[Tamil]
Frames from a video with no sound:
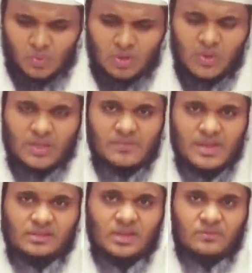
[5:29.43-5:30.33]
உங்களுடைய
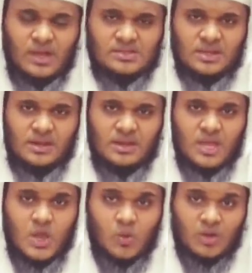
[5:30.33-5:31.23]
வீட்டின் வாசலிலே
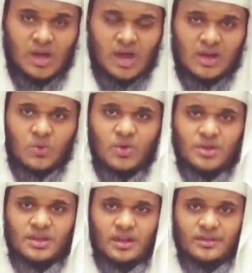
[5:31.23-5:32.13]
ஒரு ஆறு
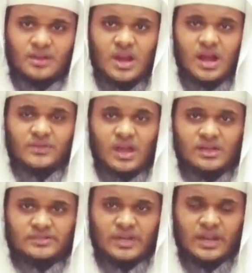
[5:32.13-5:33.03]
ஓடுகிறது அந்த
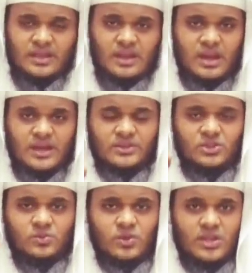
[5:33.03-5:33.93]
ஆற்றிலே நீங்கள்
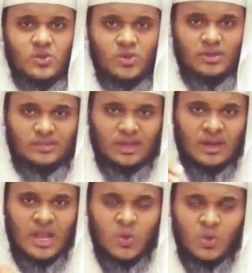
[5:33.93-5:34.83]
ஐந்து முறை
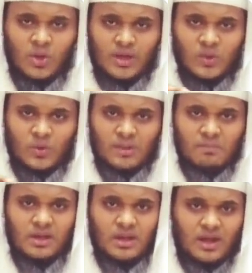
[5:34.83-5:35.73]
குளித்தால் உங்களுடைய
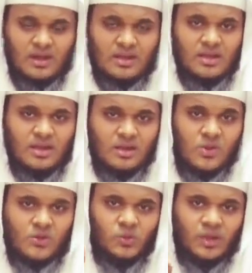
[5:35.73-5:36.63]
உடம்பில் அழுக்குகள்
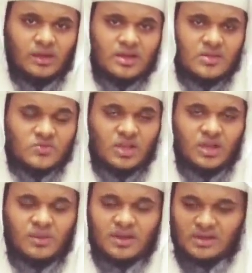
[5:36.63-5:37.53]
ஒட்டுமா
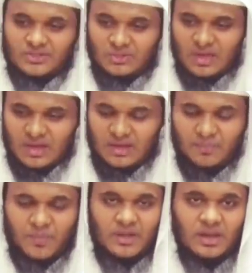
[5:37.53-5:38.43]
சஹாவாக்கள் சொன்னார்கள்
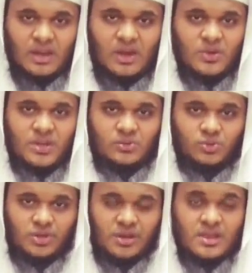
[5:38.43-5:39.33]
எப்படி அல்லாஹுடைய
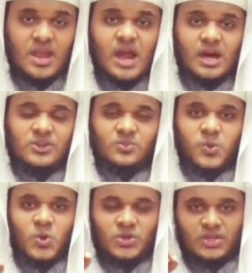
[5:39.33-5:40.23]
தூதரு அது
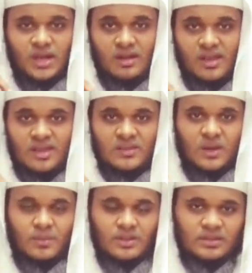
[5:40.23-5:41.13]
போன்றுதான் இந்த
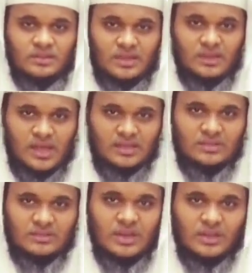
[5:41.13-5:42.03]
ரம இந்த
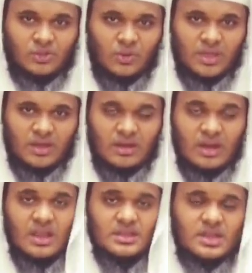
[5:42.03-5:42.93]
ஐந்து நேர தொழுகைகள்
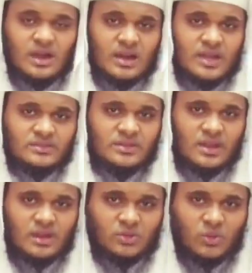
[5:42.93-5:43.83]
யார் ஐந்து
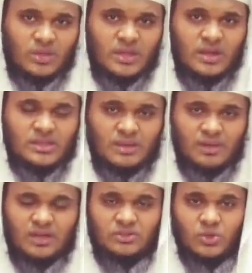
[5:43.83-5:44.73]
நேர தொழுகைகளை
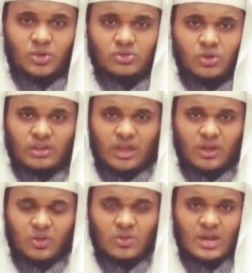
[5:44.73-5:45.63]
ஜமாஅத்தோடு
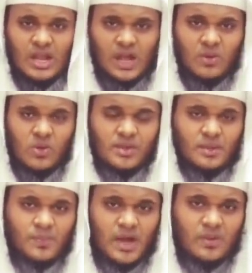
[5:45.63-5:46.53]
தொழுதார்களோ
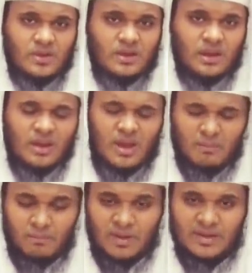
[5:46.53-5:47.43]
அவர்களுடைய பாவங்கள்
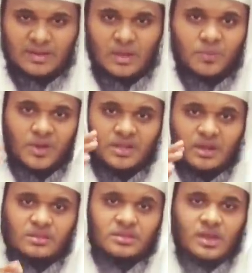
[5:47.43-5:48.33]
எல்லாம்
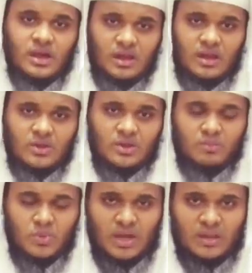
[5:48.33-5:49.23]
மன்னிக்கப்படுகிறது அல்லாஹ்
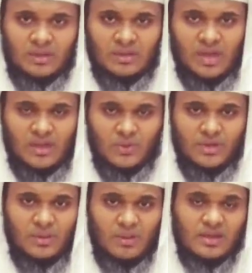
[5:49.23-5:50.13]
ரப்புல் ஆலமின்
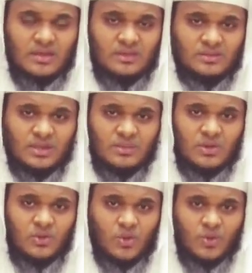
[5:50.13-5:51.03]
அதனுடைய பாக்கியத்தை
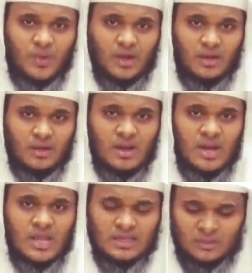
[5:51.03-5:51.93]
எமக்கு கொடுப்பானா
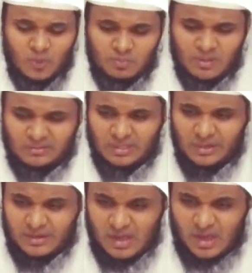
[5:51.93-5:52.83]
இந்த
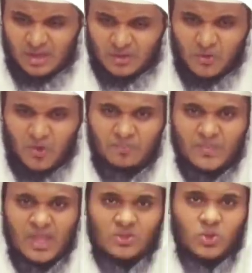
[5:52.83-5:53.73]
உம்மத்தில் யாருக்கும்
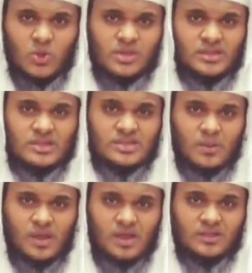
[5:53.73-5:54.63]
தொழுகையை
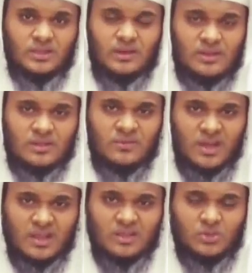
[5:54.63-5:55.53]
ஜமாஅத்திலிருந்து
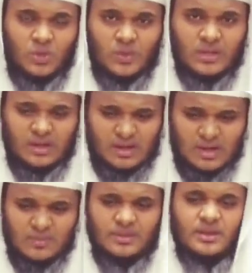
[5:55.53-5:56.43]
விலகி தொழுவதற்கு
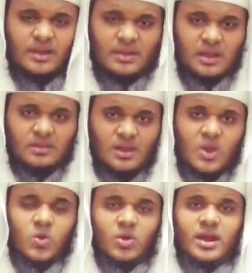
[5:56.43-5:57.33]
அனுமதி கிடையாது
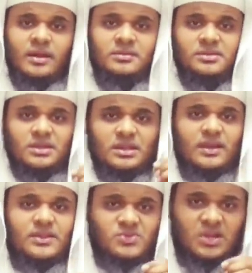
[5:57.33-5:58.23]
ஒரு கண்
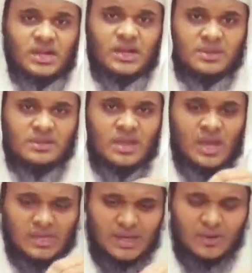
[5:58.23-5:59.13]
தெரியாத சஹாபி
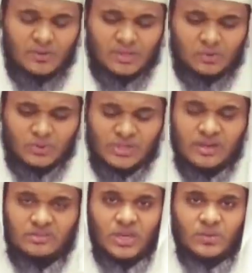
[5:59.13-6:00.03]
அல்லாஹுடைய
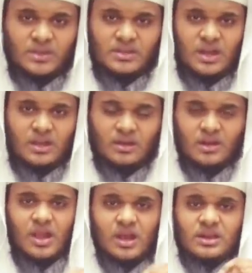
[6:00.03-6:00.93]
தூதரிடத்திலே வருகிறார்கள்
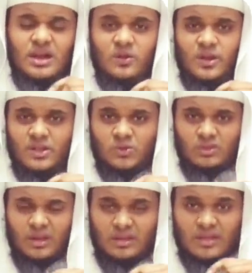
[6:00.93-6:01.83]
அல்லாஹுடைய
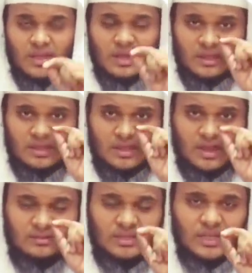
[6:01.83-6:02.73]
தூதரே எனக்கு
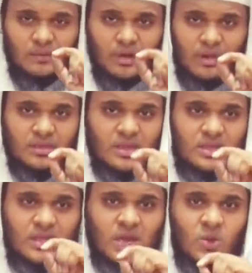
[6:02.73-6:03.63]
கண் தெரியவில்லை
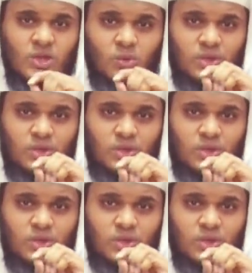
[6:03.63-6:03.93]
யாருடைய